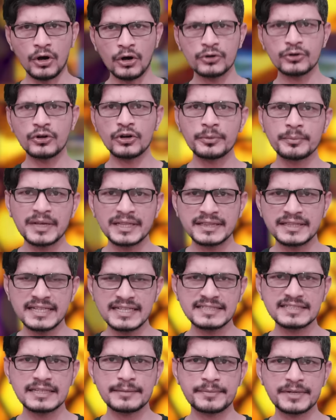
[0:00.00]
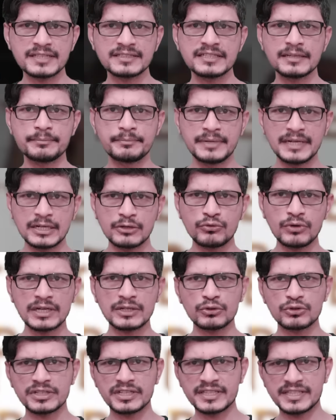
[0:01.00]
हांगकांग में 30 अप्रैल से
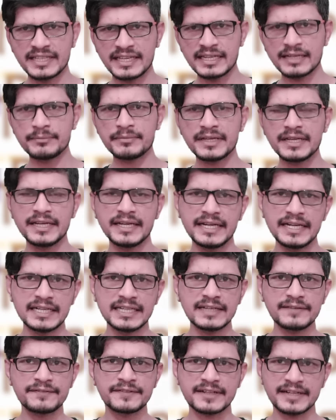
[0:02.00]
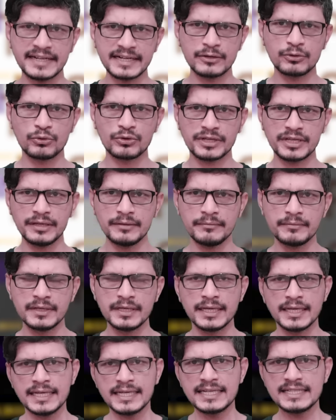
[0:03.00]
बिटकॉइन और इथेरियम की ईटीएफ e ट्रेड होंगी
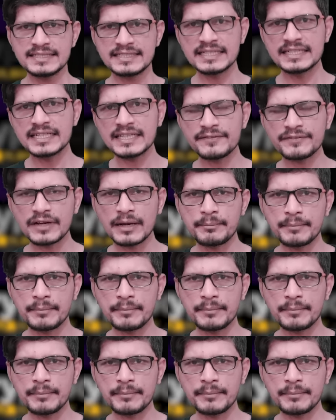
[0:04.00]
इस ईटीएफ e